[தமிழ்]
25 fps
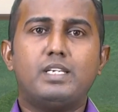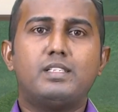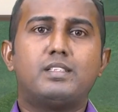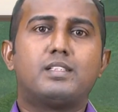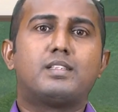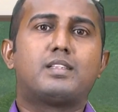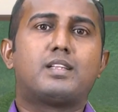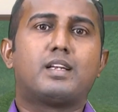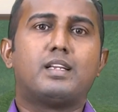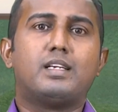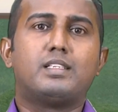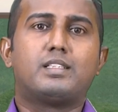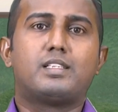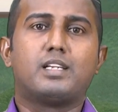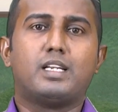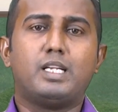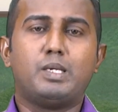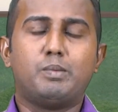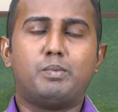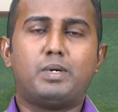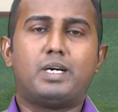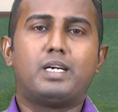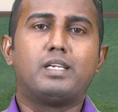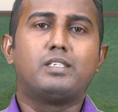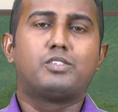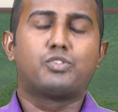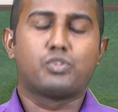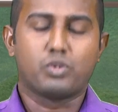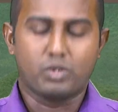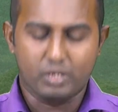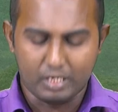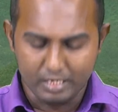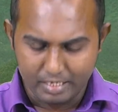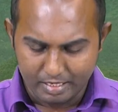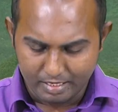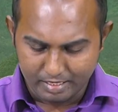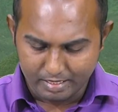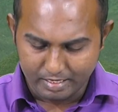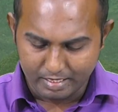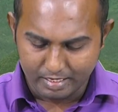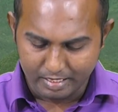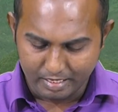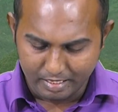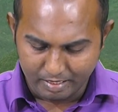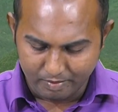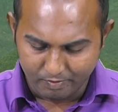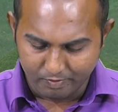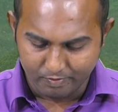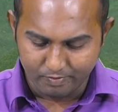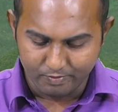வேதத்தில் தெளிவாய் சொல்கிறது
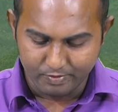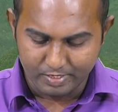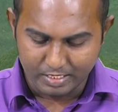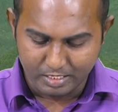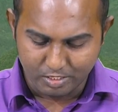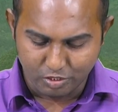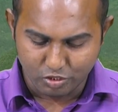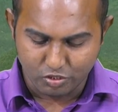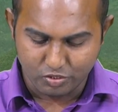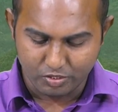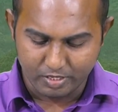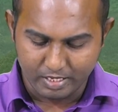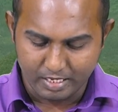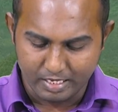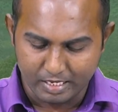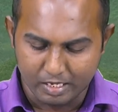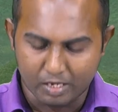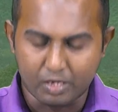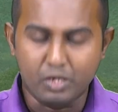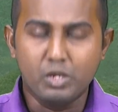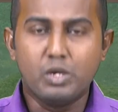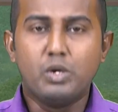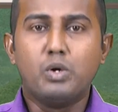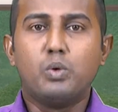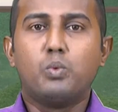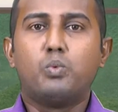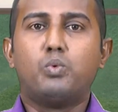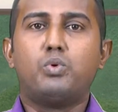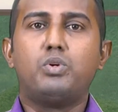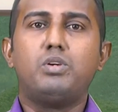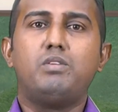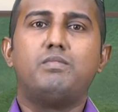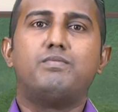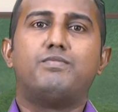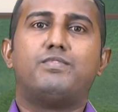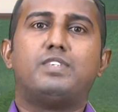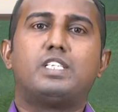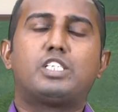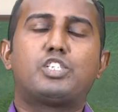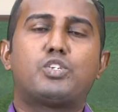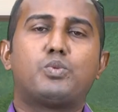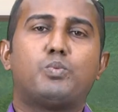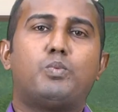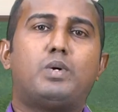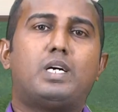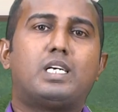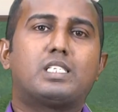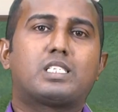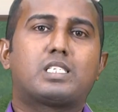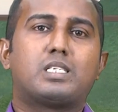என்னவென்று சொன்னால் உன்
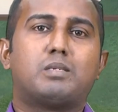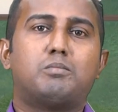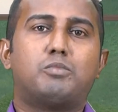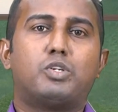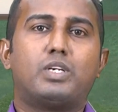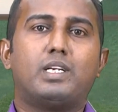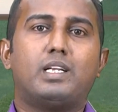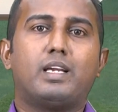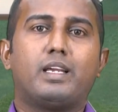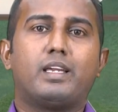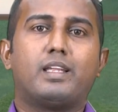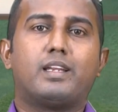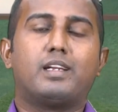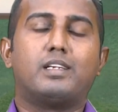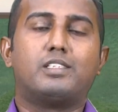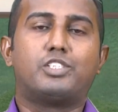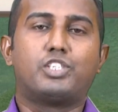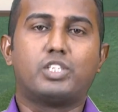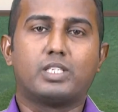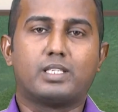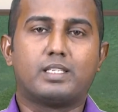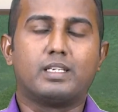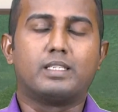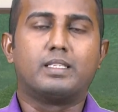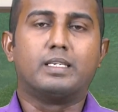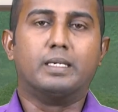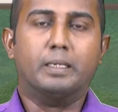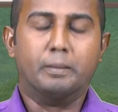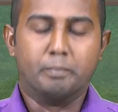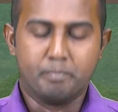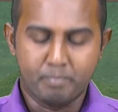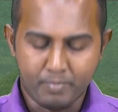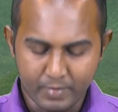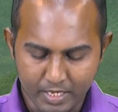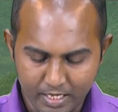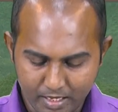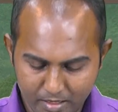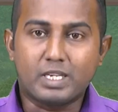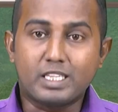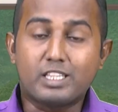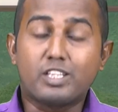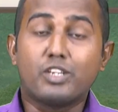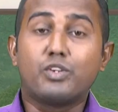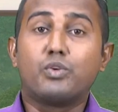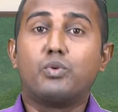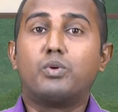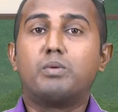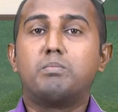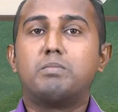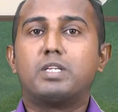விசுவாசம் உன்னை ரட்சித்தது
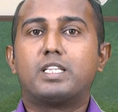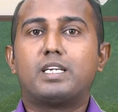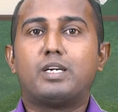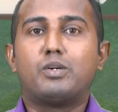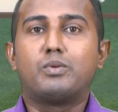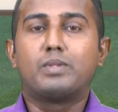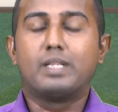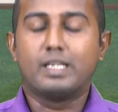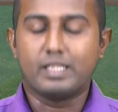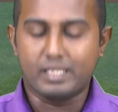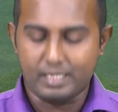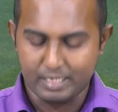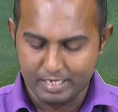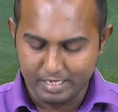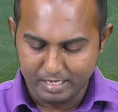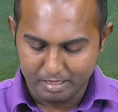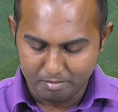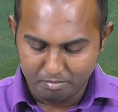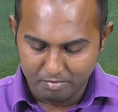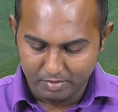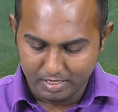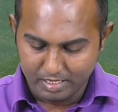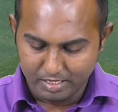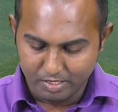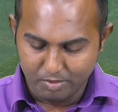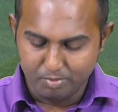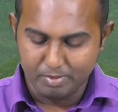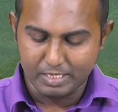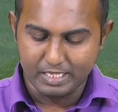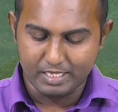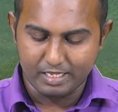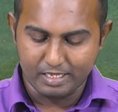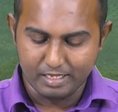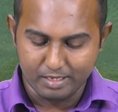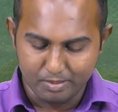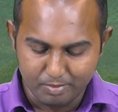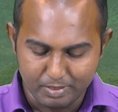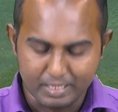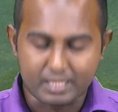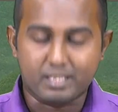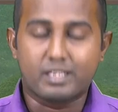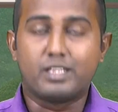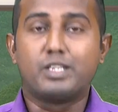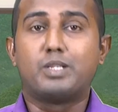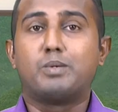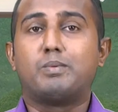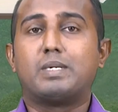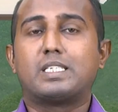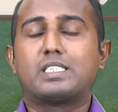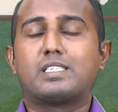மற்ற ஒன்பதாவது அதிகாரம் இருபது
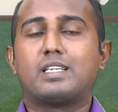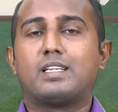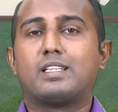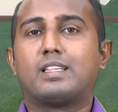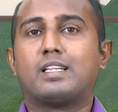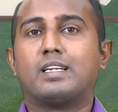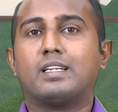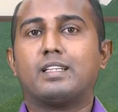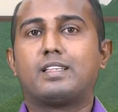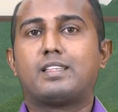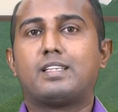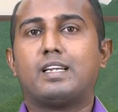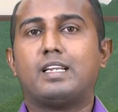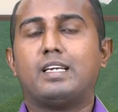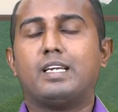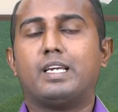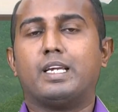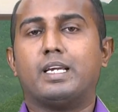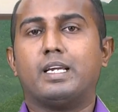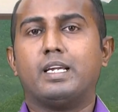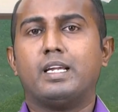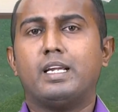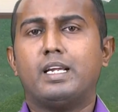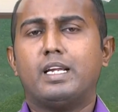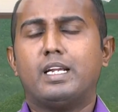இருபத்தி ரெண்டு வசனத்தில்